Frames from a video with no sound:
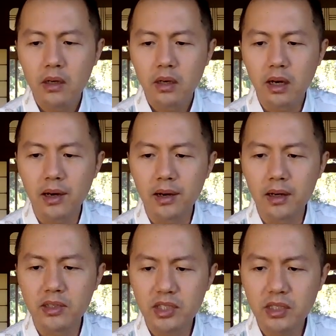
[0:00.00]

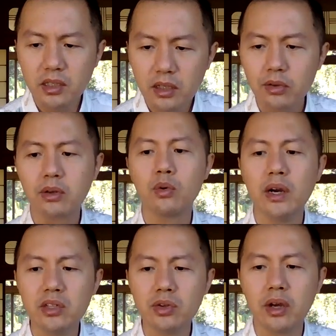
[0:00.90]
啊，净利润
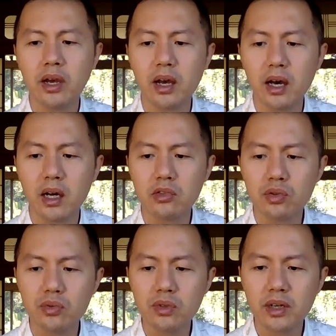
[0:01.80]
亏损啊，
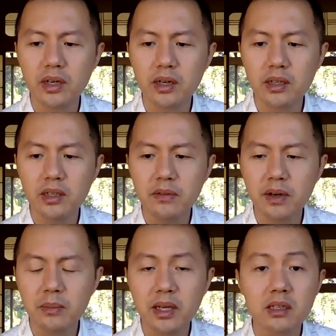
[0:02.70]
除了一
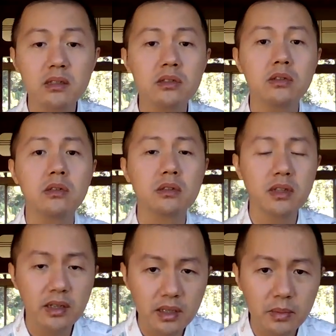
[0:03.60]
方面是是
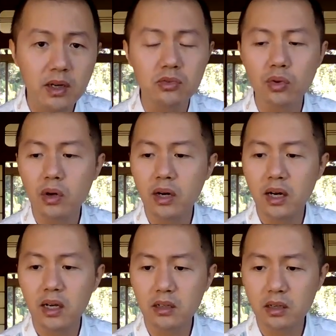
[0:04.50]
生意不好做
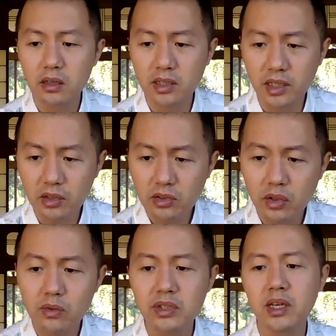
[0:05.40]
啊，这个营
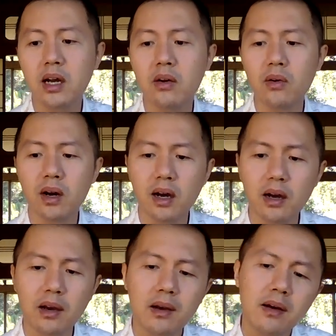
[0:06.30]
收下
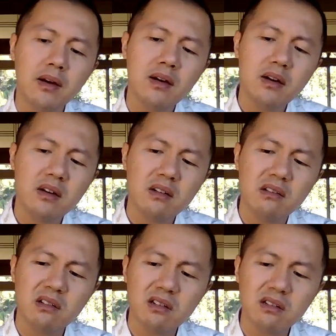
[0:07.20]
滑。
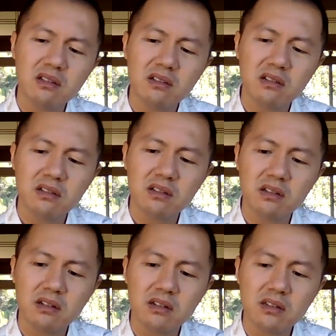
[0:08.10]

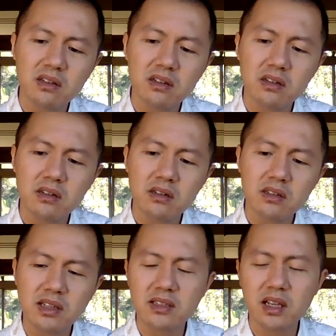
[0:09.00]
嗯，这
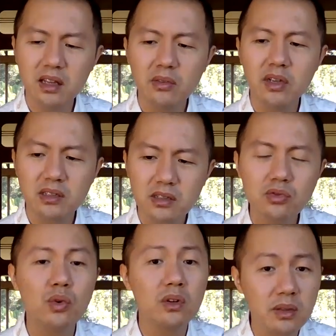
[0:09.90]
三三六零是
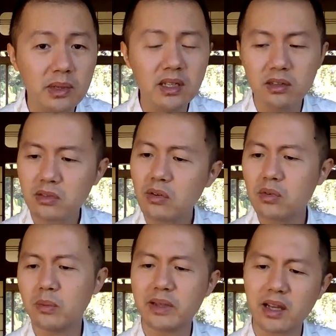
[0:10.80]
做什么营收？
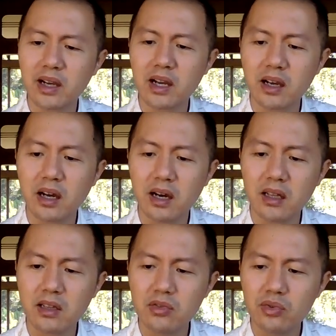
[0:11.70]
我们来看看啊，
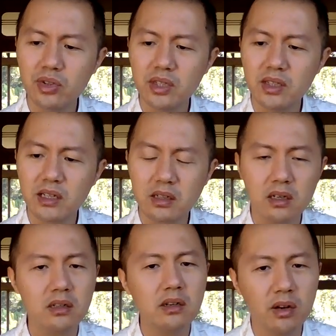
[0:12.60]
它具体它
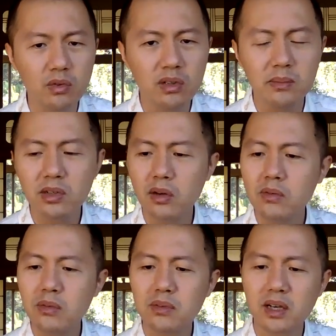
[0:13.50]
这是有什么
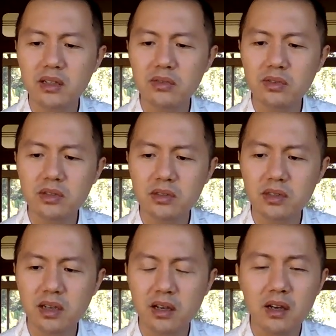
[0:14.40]
收入？它究竟是
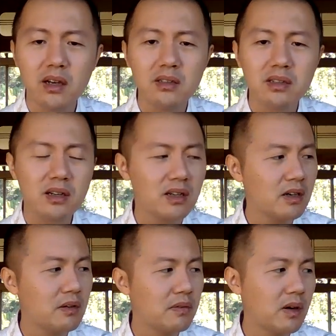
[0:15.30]
这个这
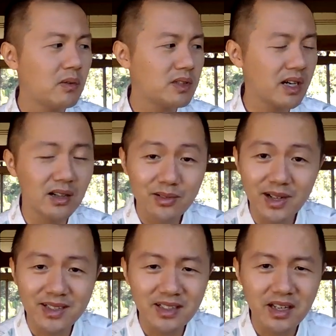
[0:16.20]
个防火墙
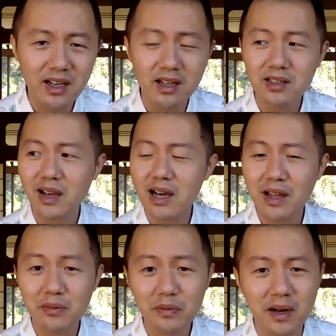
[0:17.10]
软件啊，这个
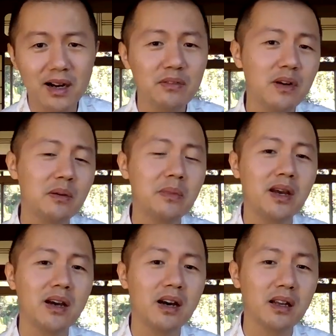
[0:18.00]
安防方
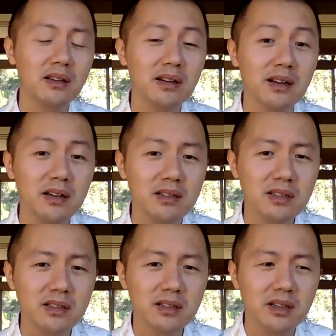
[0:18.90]
面啊，这个
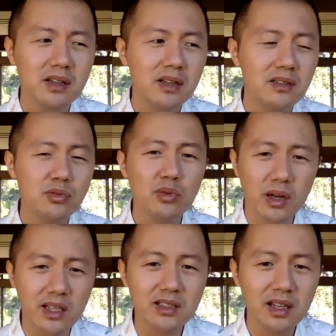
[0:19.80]
是
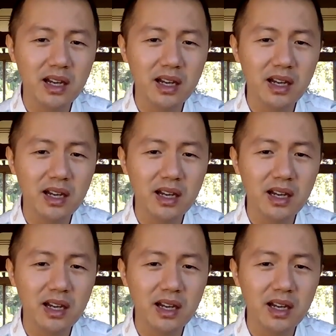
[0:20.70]
软件